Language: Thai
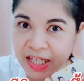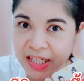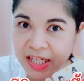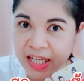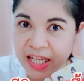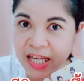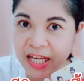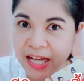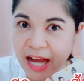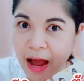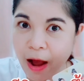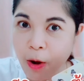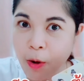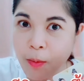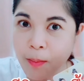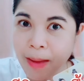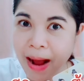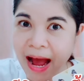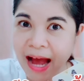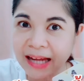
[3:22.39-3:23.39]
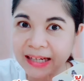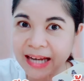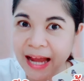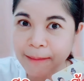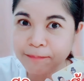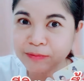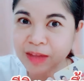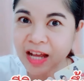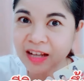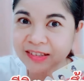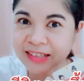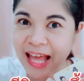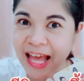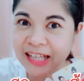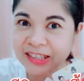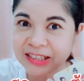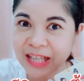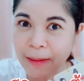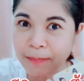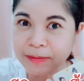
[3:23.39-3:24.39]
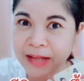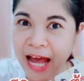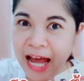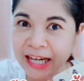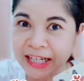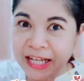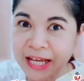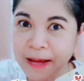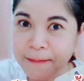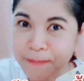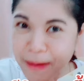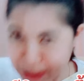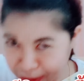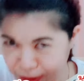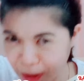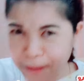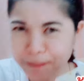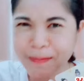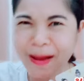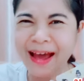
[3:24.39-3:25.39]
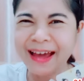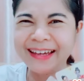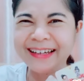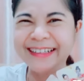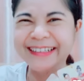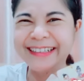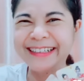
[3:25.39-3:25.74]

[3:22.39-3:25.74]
ดีๆ เข้ามานับตั้งแต่สัปดาห์นี้เป็นต้นไปเอ